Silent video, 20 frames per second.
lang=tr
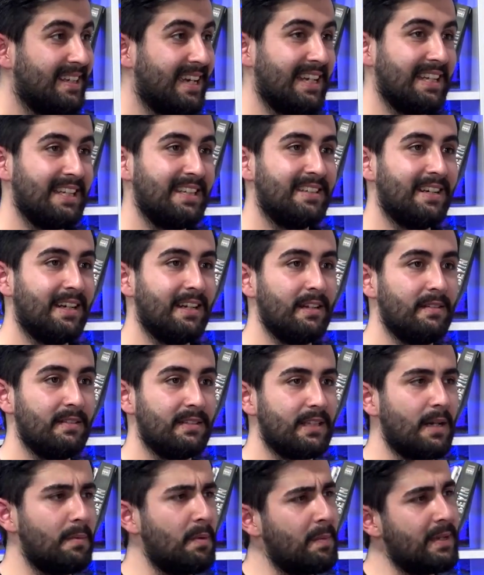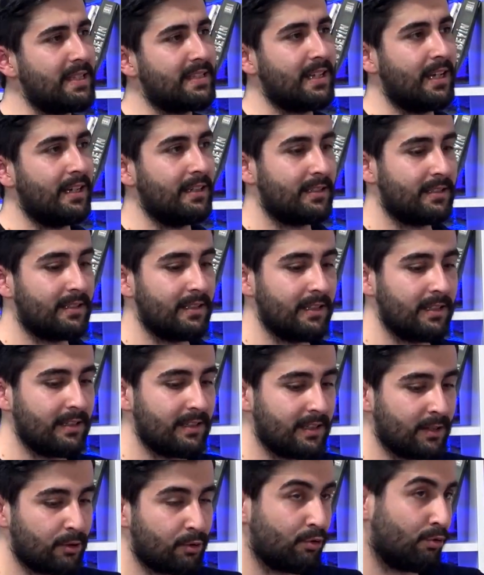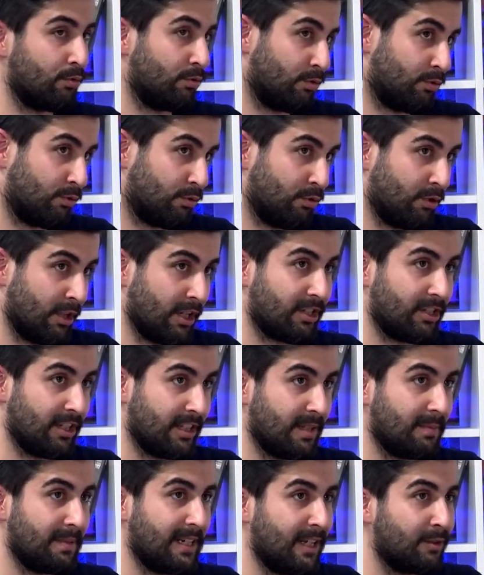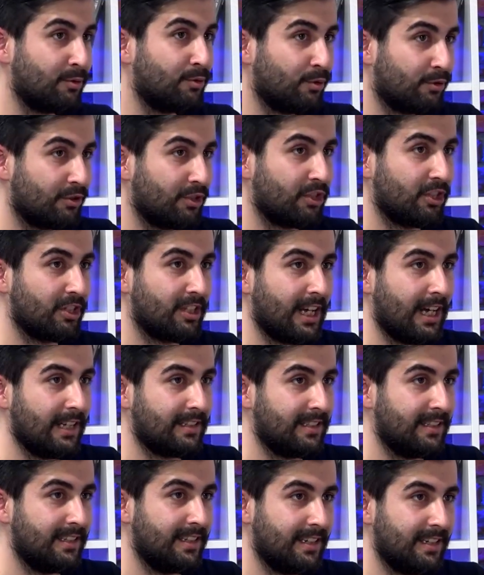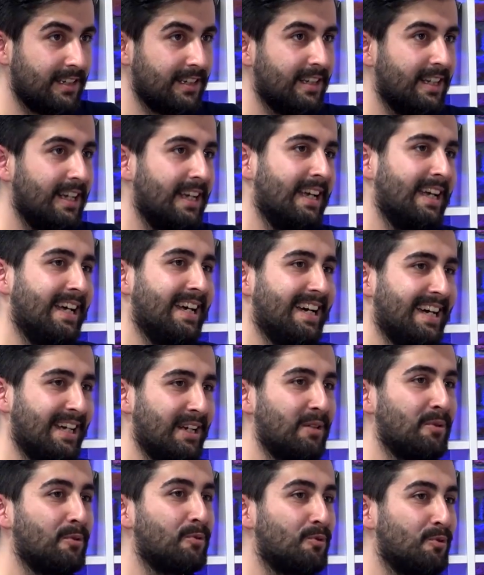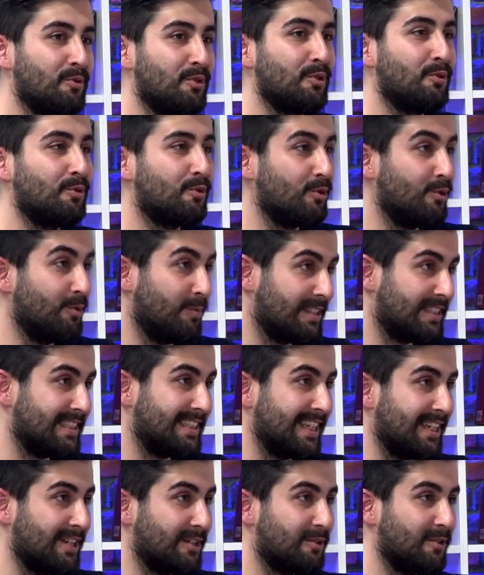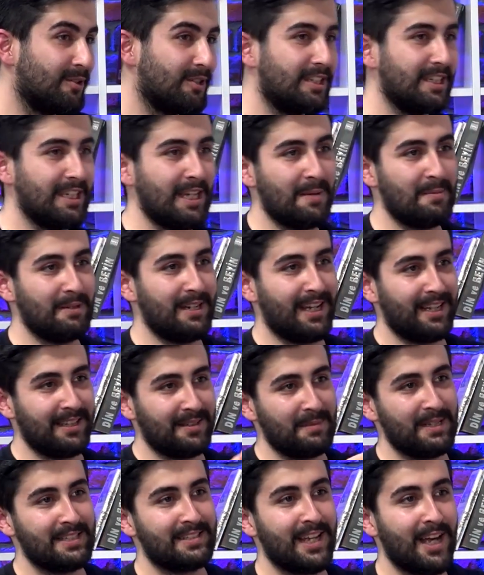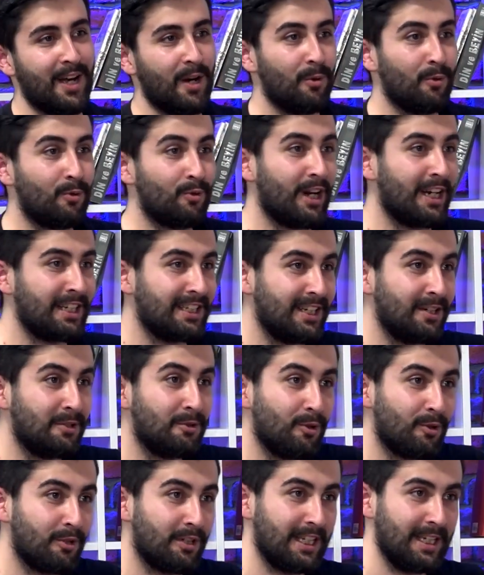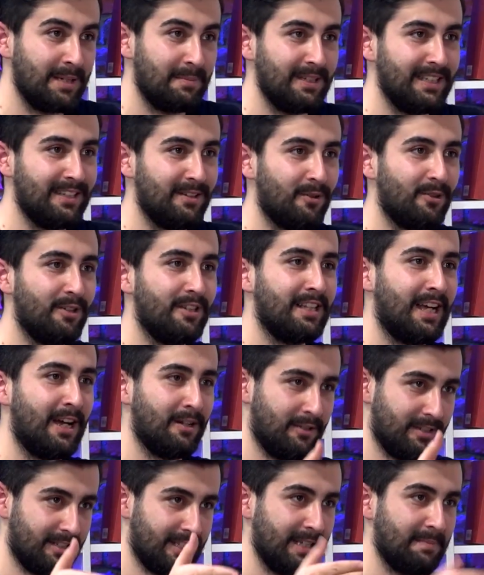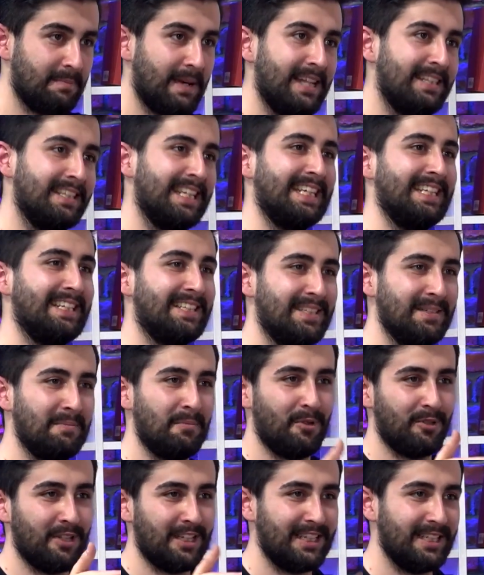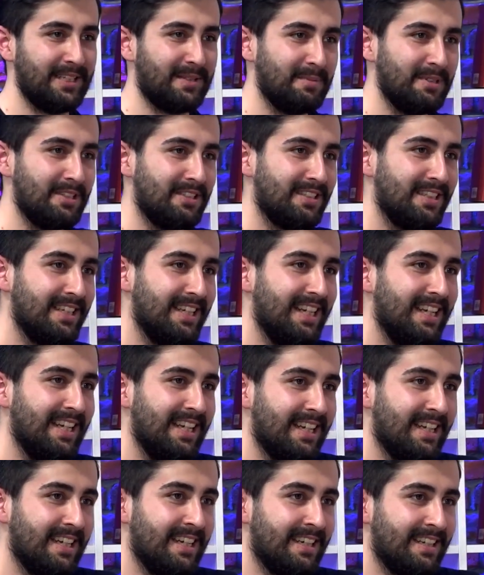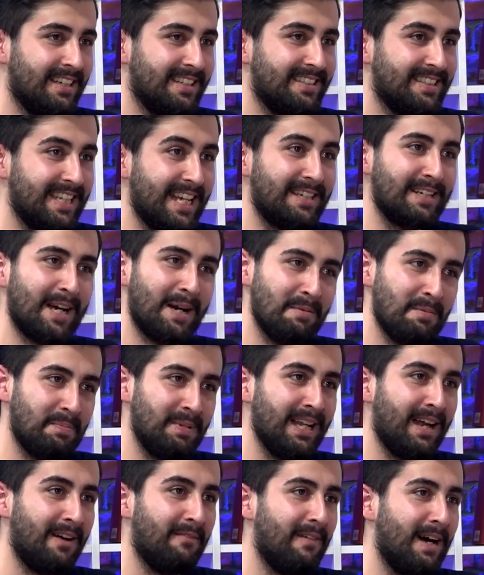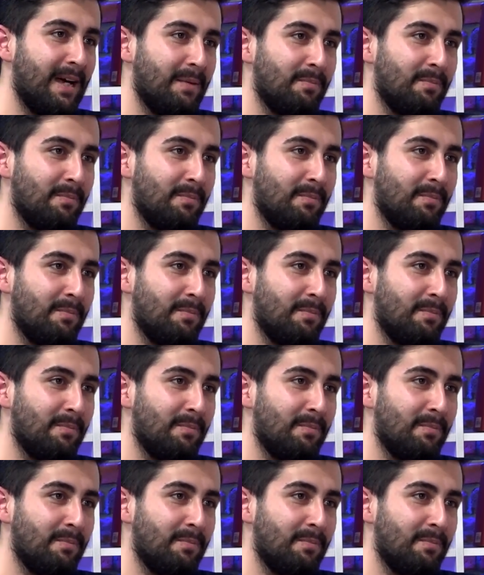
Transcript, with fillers: Yani İran evet ama mesela işte e, şu süreçte de biraz yurt dışı tatilleri Hani uzunca Evet. düşünülmesi gerekiyor ki Bence Emirhan de. mesela Ukrayna'yı çok iyi bilir oraya daha öncesinde. Ben de Evet, gittim, o da gittim. gitmiş. Ee, ee, tekrar bir plan